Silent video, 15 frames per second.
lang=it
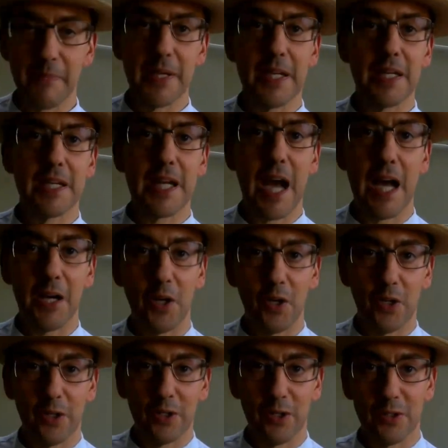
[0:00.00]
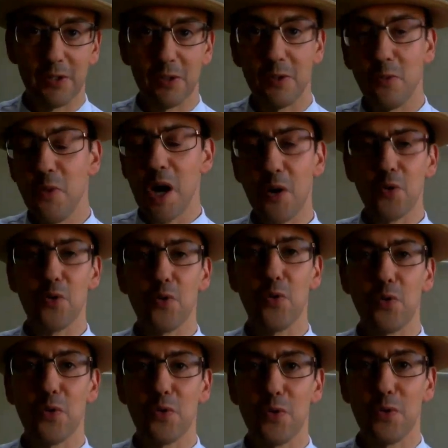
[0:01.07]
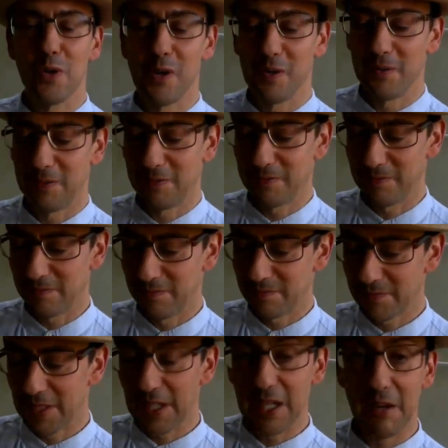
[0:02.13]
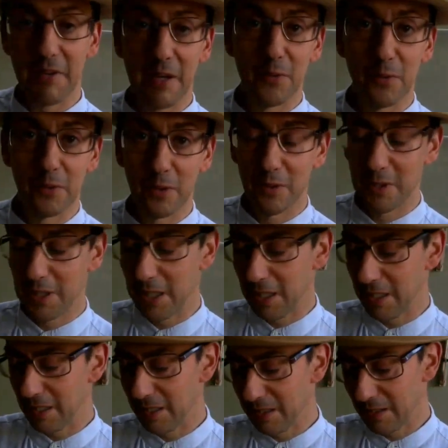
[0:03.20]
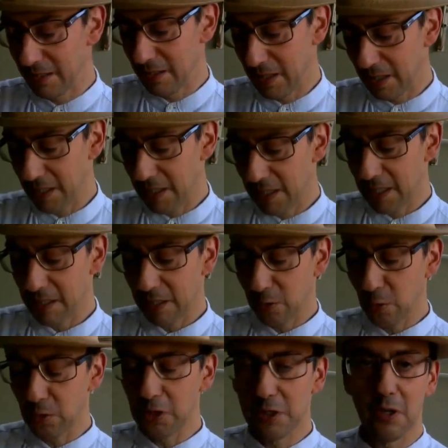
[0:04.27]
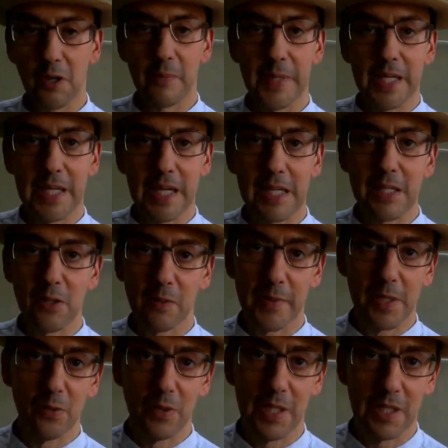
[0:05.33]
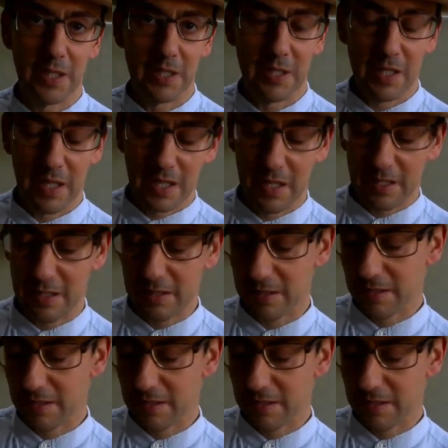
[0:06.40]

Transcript: americanos wow! che avrà voluto dire che tutti sono americani come lui eh.